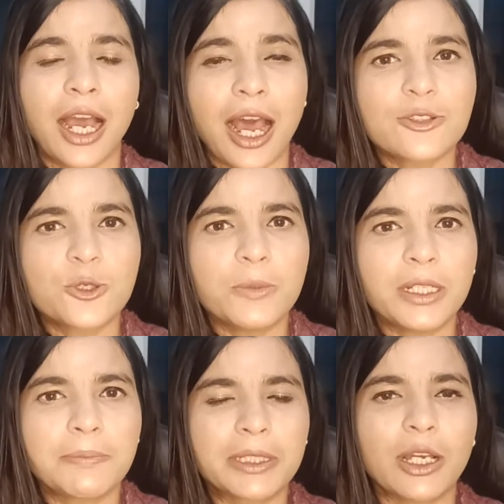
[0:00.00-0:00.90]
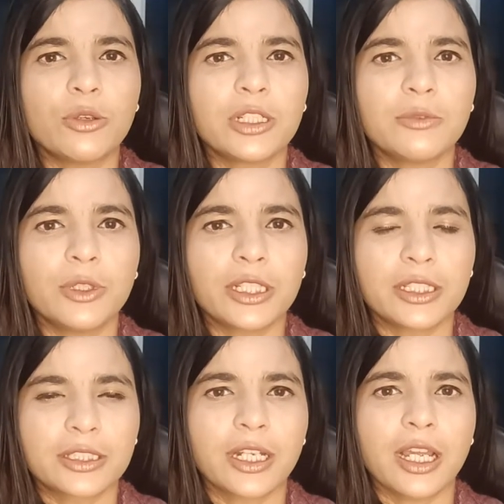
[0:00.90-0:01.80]
आज जो मैं एक बताऊंगी वो एक
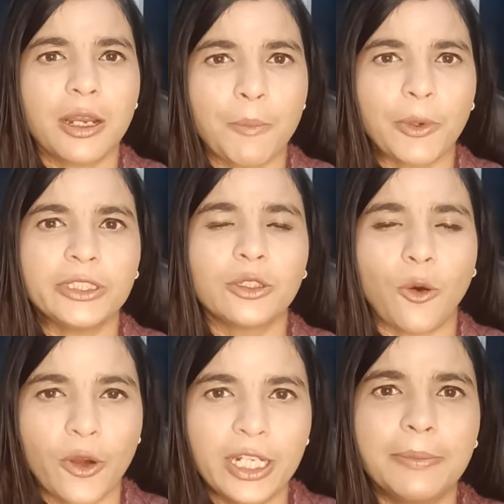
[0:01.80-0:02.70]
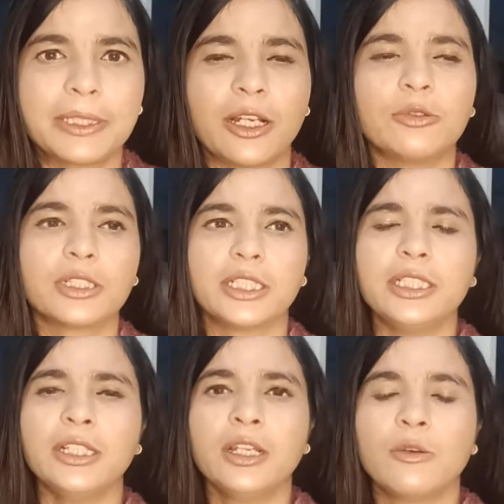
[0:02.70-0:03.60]
इतना इम्पोर्टेंट ऑयल
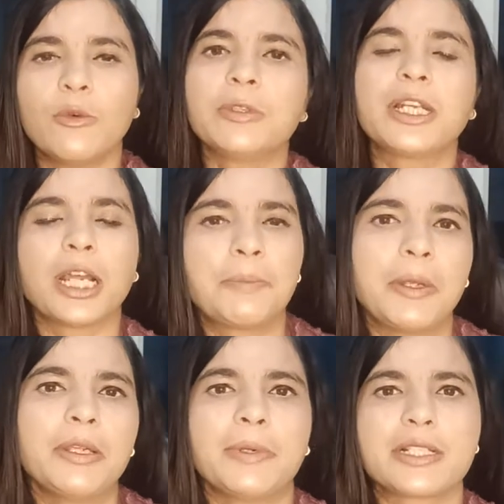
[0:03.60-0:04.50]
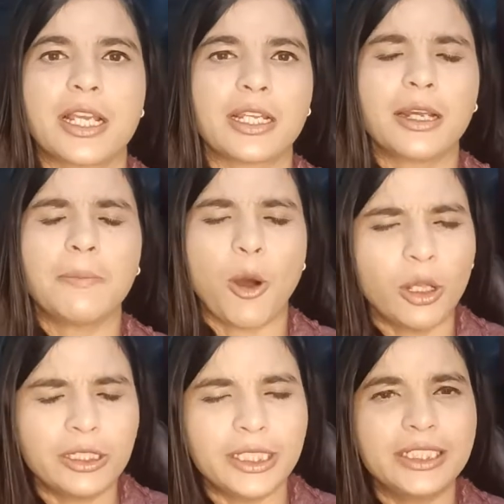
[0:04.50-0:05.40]
बताऊंगी वो भी घर पे ही बन जाएगा
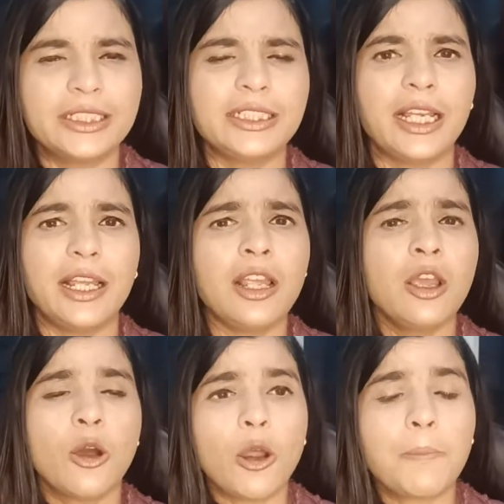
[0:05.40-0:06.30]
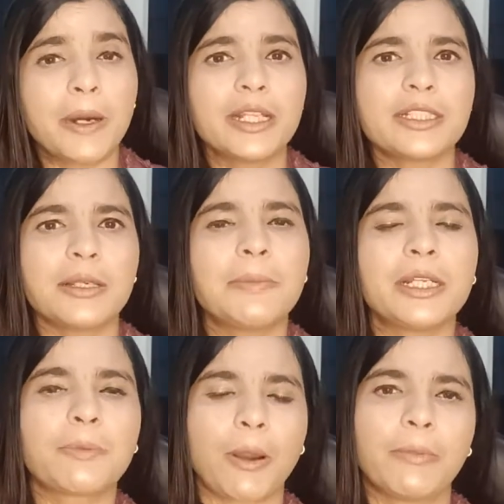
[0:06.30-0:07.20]
बहुत इजी है और बड़े से
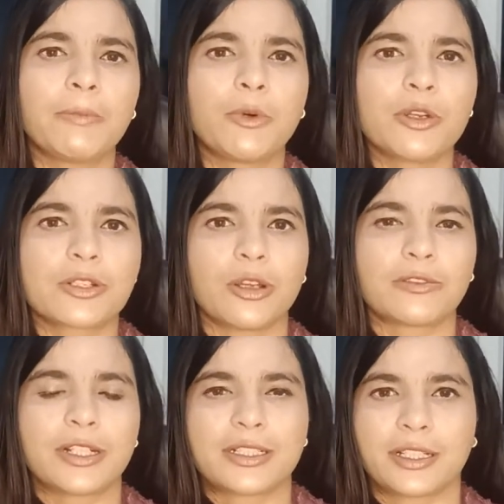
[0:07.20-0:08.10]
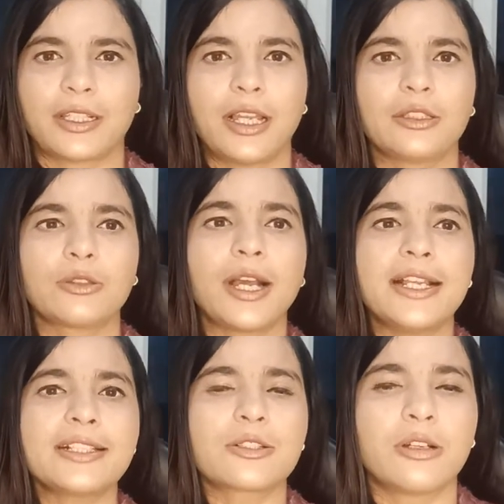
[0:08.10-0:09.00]
बड़ी प्रॉब्लम को रिजोल्व कर सकता है तो
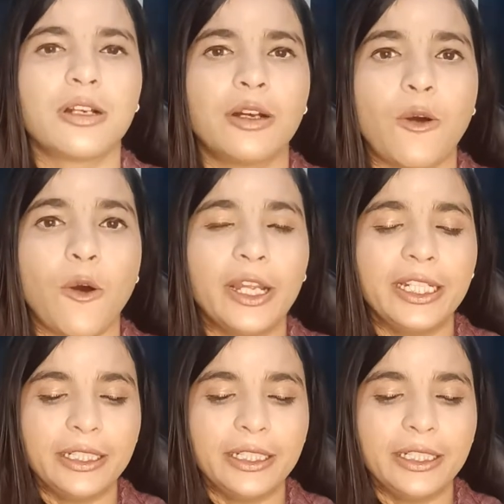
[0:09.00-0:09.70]
गाइज ऑयल